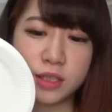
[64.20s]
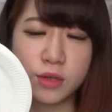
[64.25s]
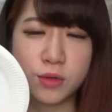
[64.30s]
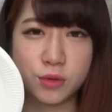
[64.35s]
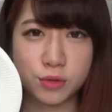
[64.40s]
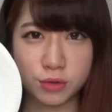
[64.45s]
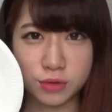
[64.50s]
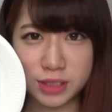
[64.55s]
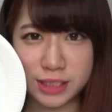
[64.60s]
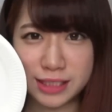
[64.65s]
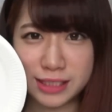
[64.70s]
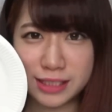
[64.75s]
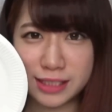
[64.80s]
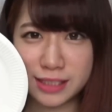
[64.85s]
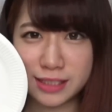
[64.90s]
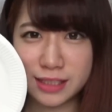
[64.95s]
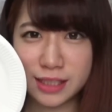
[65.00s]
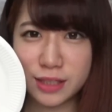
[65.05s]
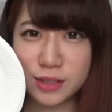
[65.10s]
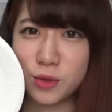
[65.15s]
さあこの人
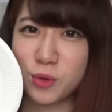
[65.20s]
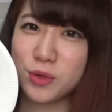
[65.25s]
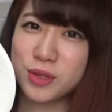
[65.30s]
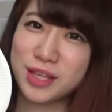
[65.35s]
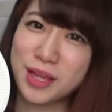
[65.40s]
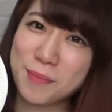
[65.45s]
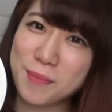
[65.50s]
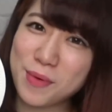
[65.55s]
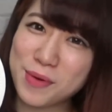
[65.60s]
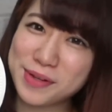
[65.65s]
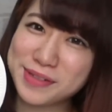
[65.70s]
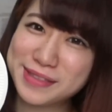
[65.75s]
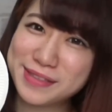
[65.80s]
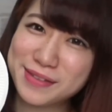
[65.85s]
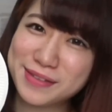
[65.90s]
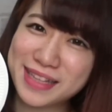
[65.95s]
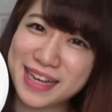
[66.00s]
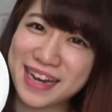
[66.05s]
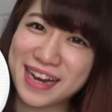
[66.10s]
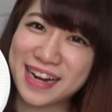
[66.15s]
参さんとっても美味し
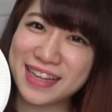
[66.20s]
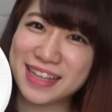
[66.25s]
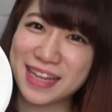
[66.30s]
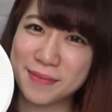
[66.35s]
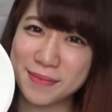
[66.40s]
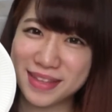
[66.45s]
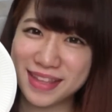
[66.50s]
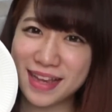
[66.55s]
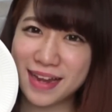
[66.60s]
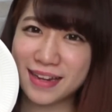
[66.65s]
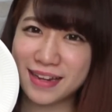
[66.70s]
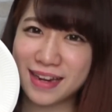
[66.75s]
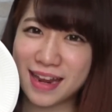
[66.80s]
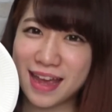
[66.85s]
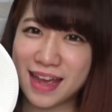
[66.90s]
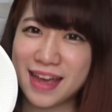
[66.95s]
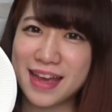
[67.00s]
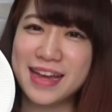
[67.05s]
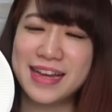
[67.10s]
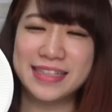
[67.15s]
そうだから食べたい
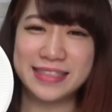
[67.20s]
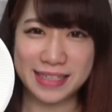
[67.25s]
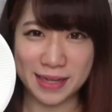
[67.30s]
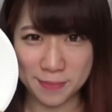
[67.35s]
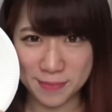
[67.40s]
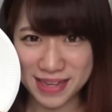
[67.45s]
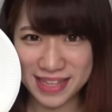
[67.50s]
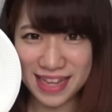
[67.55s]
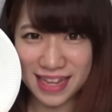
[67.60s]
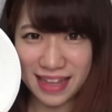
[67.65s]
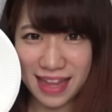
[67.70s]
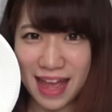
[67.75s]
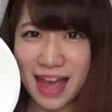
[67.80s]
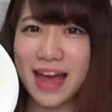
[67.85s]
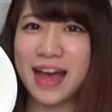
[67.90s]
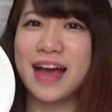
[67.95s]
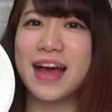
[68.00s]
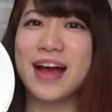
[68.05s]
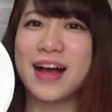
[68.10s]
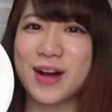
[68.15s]
ねじゃあみんな
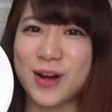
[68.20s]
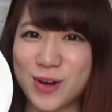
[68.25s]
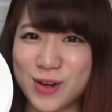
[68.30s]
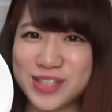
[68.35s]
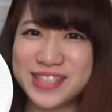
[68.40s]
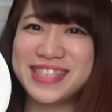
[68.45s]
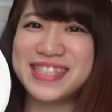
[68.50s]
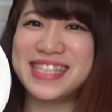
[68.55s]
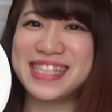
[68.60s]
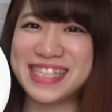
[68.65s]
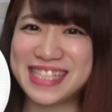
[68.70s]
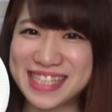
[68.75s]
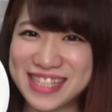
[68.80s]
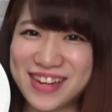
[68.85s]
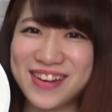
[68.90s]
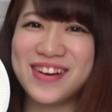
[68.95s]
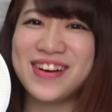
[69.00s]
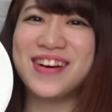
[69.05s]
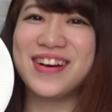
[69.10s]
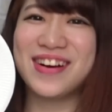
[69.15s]
でごち
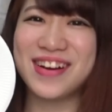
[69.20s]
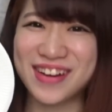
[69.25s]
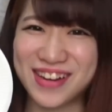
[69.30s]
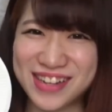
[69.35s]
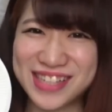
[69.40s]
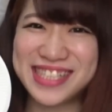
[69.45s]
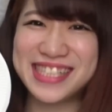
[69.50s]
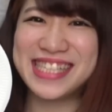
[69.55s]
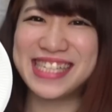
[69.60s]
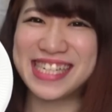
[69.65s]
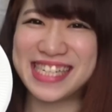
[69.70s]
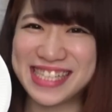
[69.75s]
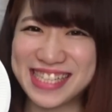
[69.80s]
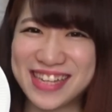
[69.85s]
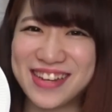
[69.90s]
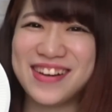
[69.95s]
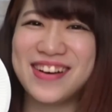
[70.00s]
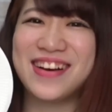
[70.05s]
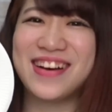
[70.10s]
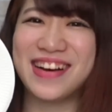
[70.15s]
そうごち
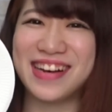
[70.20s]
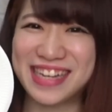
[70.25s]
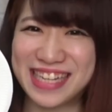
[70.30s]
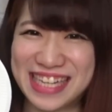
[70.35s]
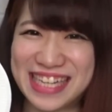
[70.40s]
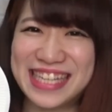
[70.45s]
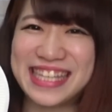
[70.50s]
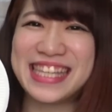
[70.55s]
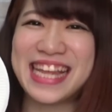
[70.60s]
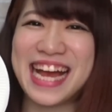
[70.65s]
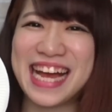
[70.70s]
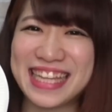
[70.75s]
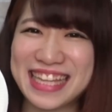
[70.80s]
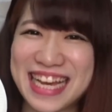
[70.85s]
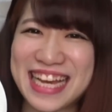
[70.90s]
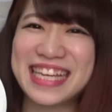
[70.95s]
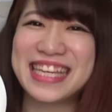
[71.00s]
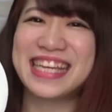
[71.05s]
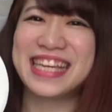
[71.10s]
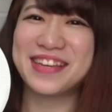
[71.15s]
そういた
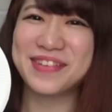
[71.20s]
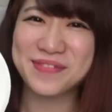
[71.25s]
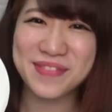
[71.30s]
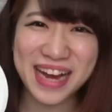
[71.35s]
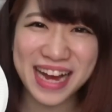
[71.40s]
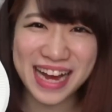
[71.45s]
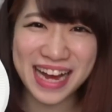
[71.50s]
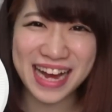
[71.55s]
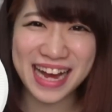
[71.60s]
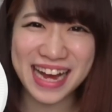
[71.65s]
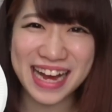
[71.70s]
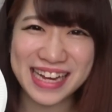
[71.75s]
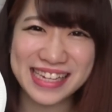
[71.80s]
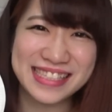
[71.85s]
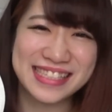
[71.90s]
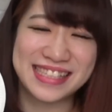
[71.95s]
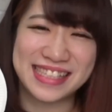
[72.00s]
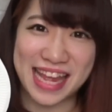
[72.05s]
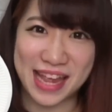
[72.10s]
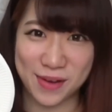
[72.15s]
だきま
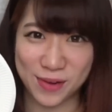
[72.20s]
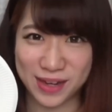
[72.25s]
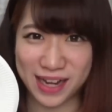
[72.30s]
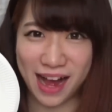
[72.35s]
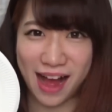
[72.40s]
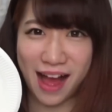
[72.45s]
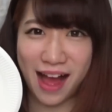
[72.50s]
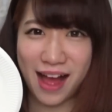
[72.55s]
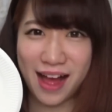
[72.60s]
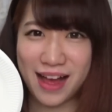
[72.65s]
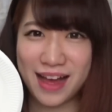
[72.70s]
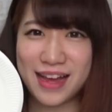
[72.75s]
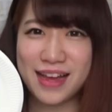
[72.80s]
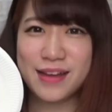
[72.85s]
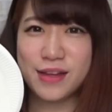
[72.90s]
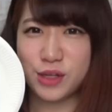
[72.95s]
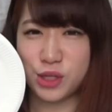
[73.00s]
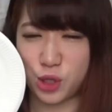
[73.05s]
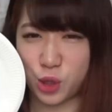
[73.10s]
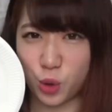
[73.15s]
すっでよか
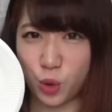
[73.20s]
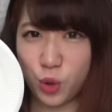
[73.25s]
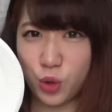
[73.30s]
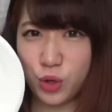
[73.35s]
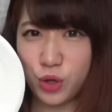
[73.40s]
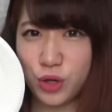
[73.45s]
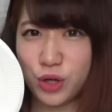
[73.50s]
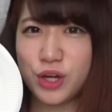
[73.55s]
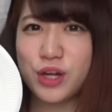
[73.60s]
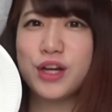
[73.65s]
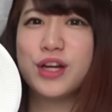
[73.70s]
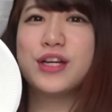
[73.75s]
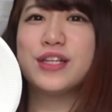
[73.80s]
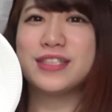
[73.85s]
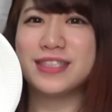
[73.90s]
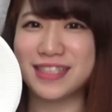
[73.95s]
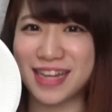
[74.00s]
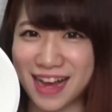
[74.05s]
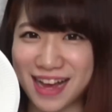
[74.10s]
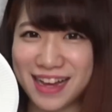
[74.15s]
今
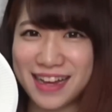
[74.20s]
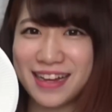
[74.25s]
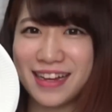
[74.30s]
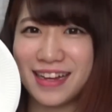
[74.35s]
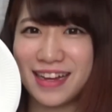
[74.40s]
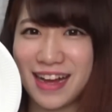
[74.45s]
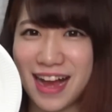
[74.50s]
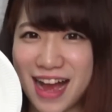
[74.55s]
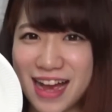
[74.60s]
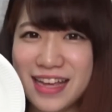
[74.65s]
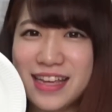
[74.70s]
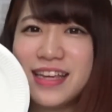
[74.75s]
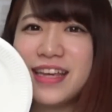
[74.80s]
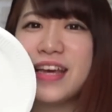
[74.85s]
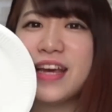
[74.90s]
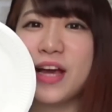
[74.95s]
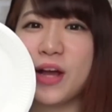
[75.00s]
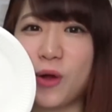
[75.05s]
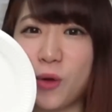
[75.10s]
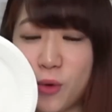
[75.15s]
日さんはい
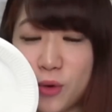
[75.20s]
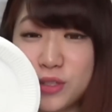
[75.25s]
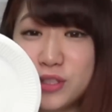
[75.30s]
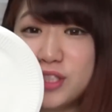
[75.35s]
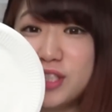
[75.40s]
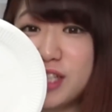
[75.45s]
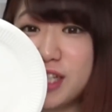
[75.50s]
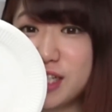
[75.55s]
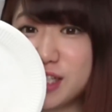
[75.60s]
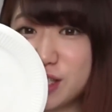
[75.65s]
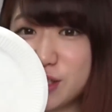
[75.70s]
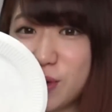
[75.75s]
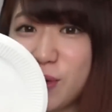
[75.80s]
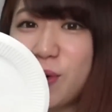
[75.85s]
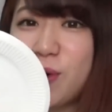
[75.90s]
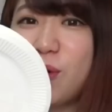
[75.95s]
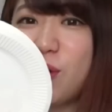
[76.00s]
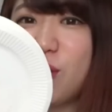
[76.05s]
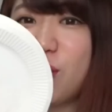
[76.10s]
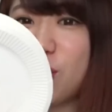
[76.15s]
ごち
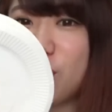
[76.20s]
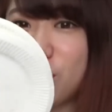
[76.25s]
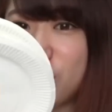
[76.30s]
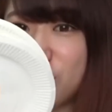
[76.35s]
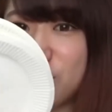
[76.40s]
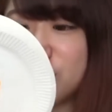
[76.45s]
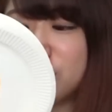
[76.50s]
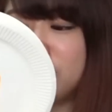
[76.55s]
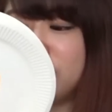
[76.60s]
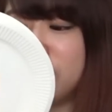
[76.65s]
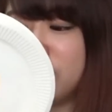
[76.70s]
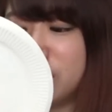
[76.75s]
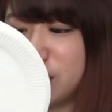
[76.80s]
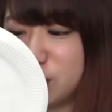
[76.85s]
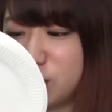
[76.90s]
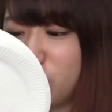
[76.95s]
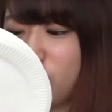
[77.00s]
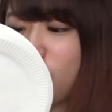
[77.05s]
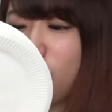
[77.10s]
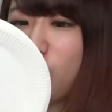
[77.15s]
そうごち
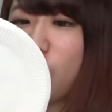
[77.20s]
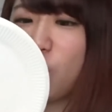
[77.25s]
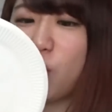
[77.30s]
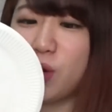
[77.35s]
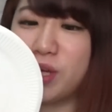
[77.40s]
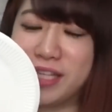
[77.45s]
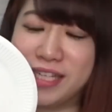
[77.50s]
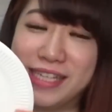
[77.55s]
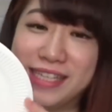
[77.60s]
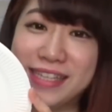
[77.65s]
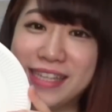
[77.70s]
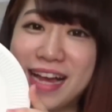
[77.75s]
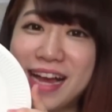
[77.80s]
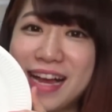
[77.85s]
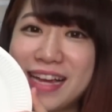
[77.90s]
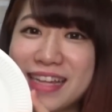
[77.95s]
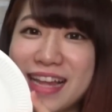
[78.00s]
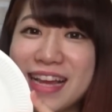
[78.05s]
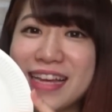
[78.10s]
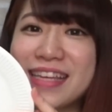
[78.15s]
そうい
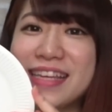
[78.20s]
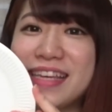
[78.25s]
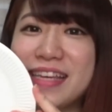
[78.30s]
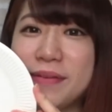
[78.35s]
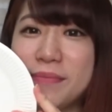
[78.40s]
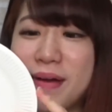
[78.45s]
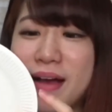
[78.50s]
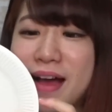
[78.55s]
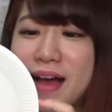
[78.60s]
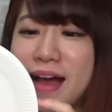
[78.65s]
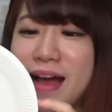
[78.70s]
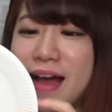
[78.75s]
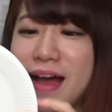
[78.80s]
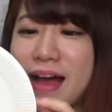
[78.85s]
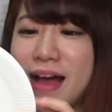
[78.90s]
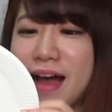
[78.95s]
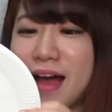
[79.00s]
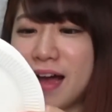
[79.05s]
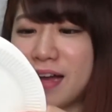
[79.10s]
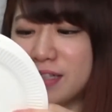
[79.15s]
ただき
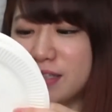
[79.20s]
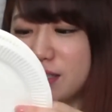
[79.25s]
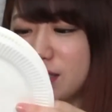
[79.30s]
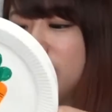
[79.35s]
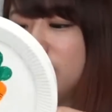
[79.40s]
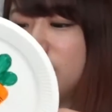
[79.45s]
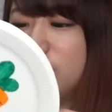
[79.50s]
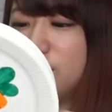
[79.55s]
ます